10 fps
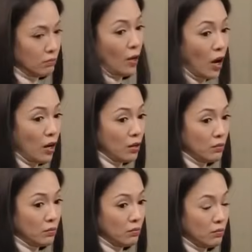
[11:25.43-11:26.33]

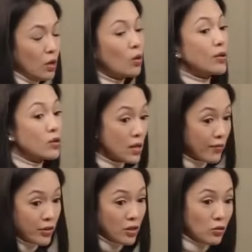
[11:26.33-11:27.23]
Phải, nhưng cô
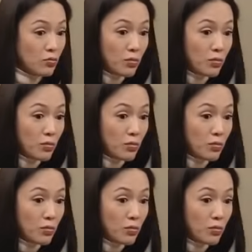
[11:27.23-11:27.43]
trả chưa đầy